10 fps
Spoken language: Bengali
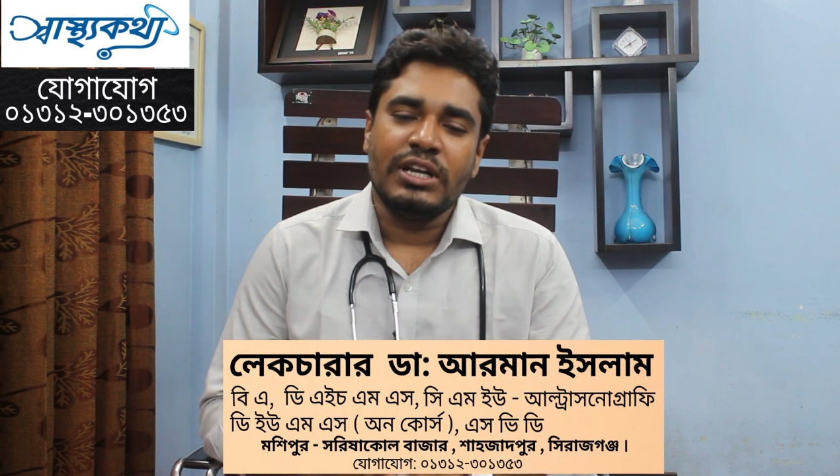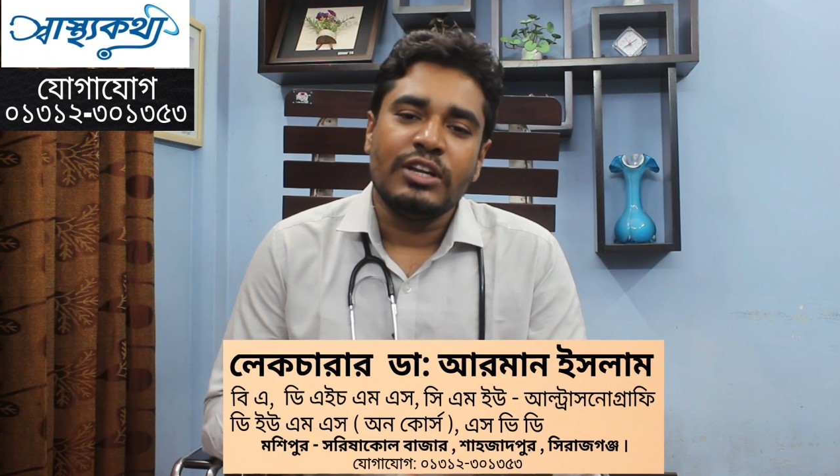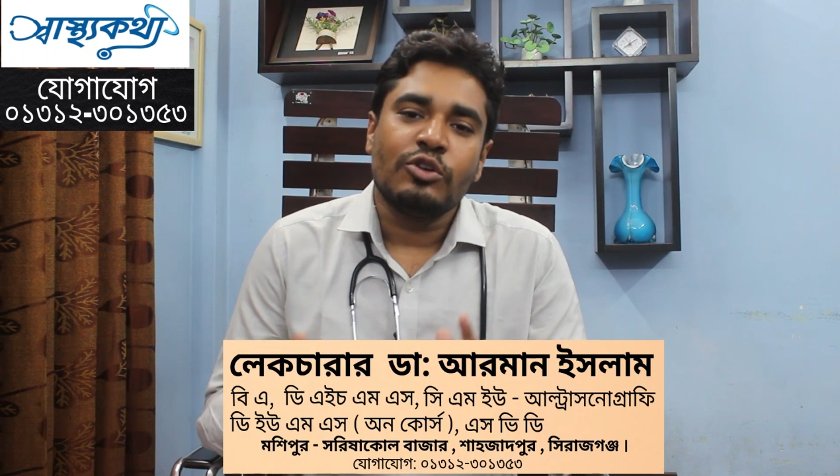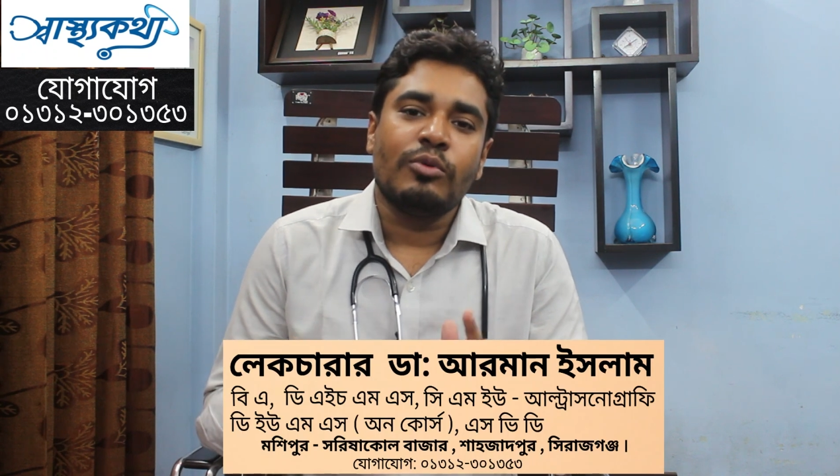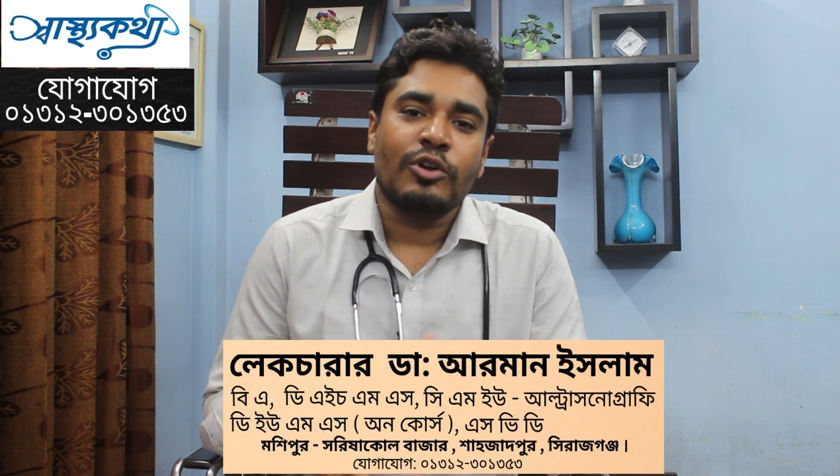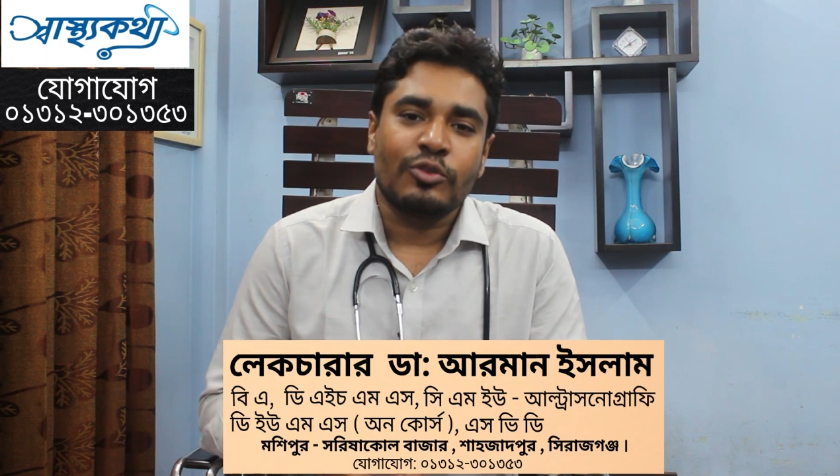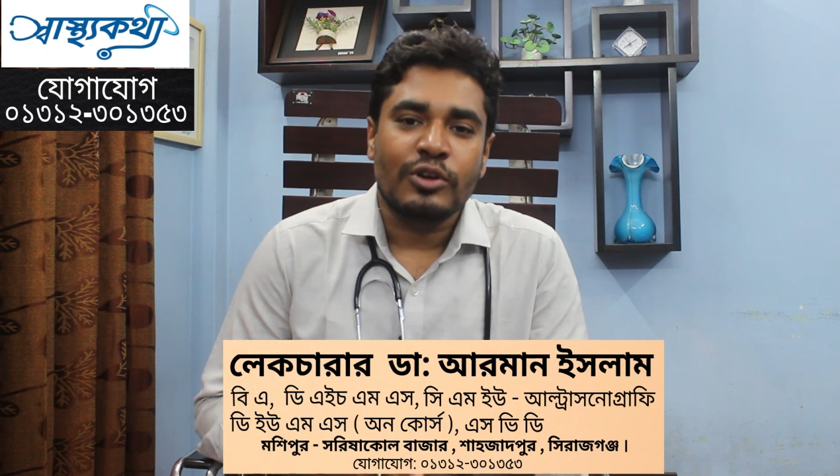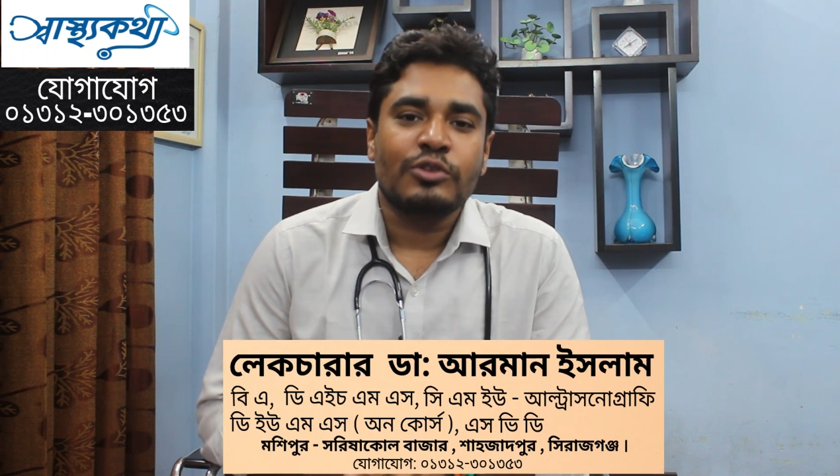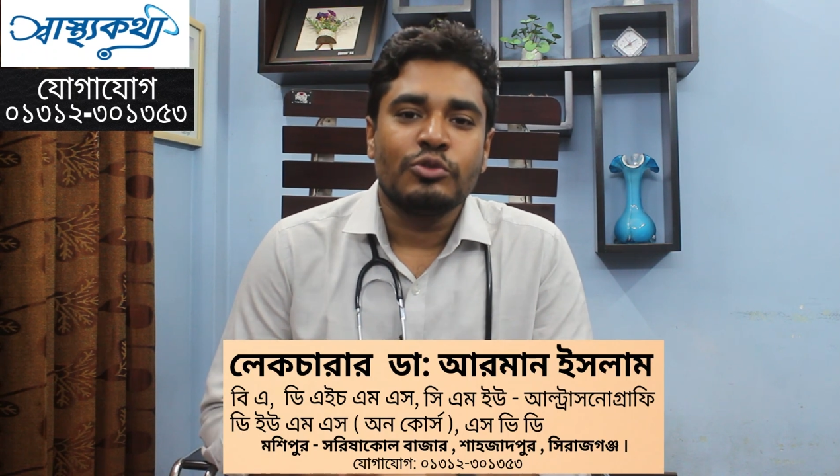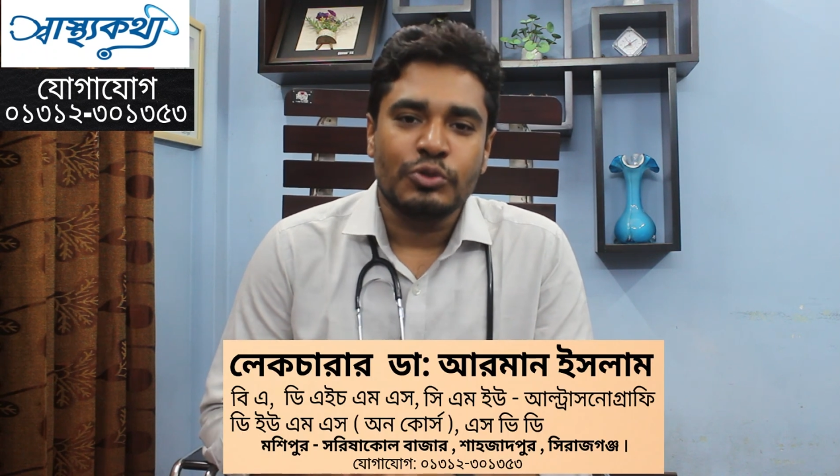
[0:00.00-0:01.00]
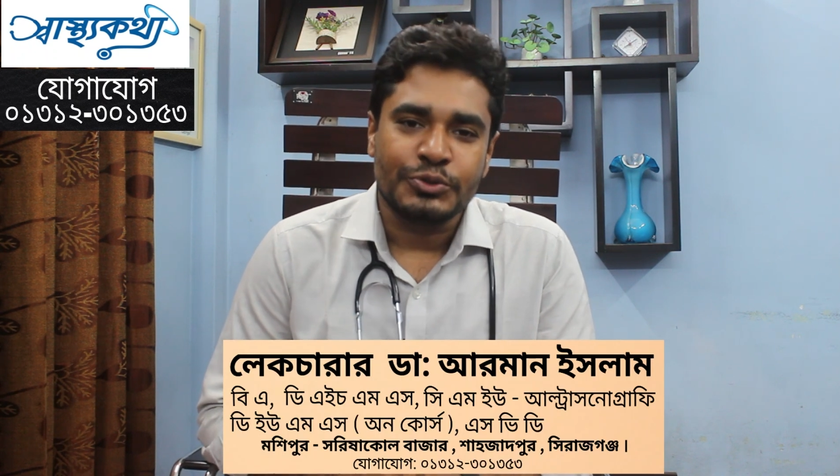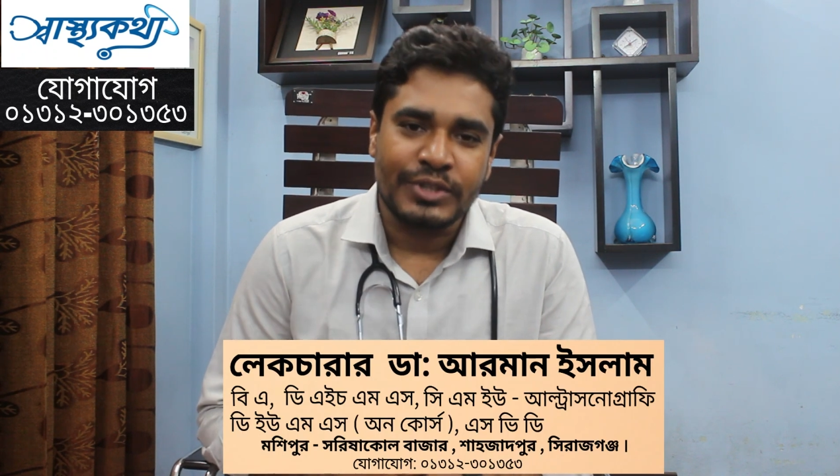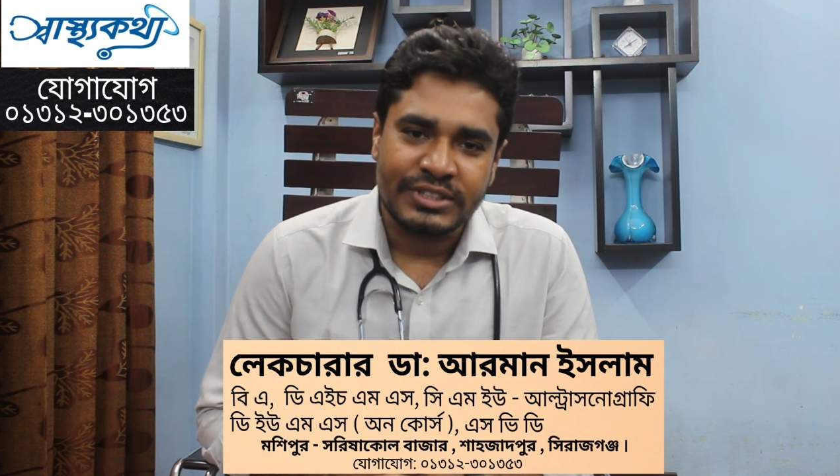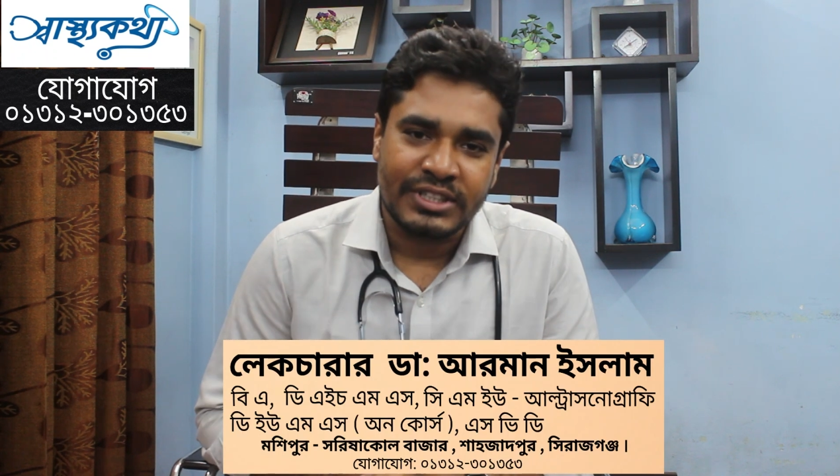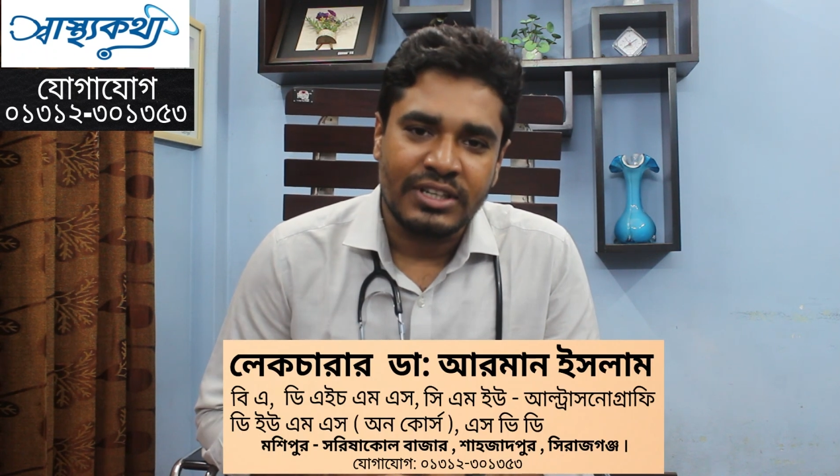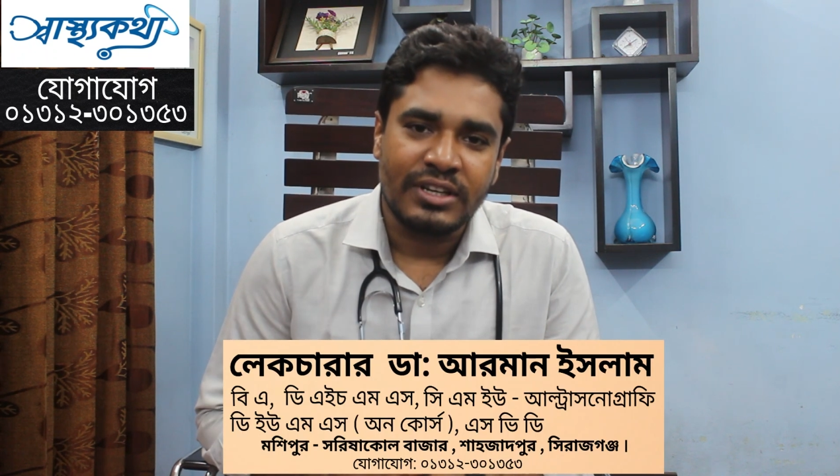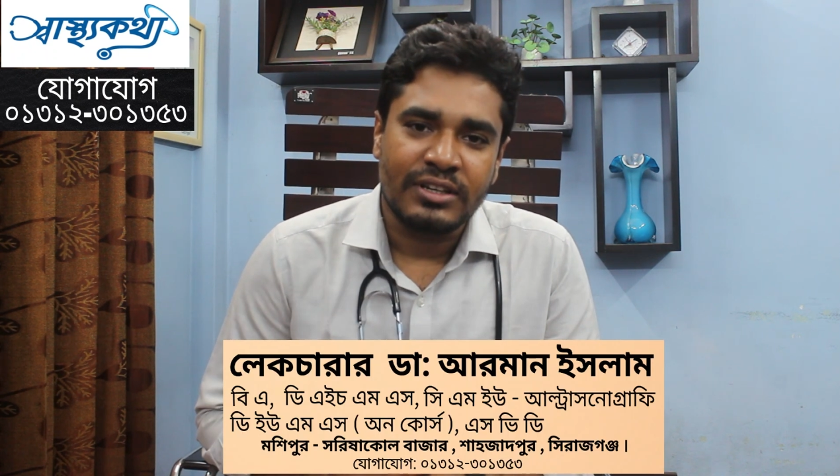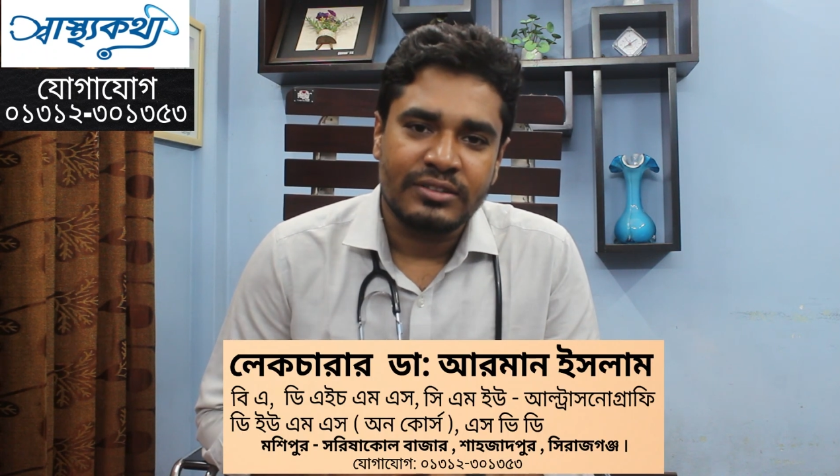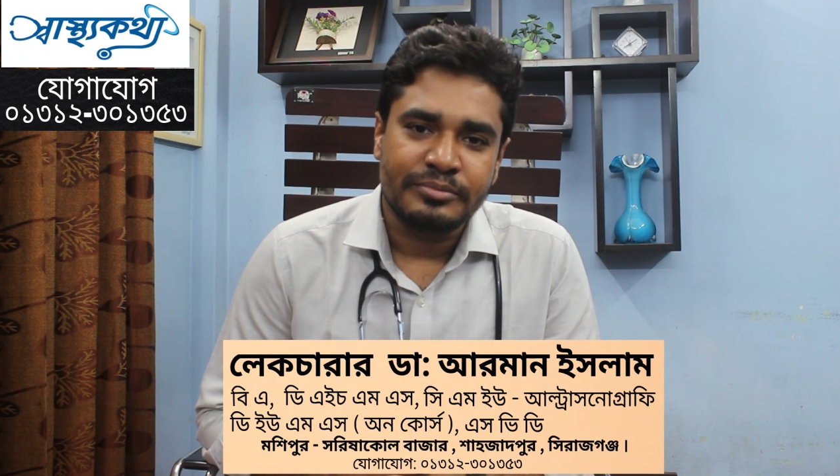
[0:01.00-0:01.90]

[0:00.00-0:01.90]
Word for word: লিঙ্গ বড় করা কোনো ওষুধ আছে কি না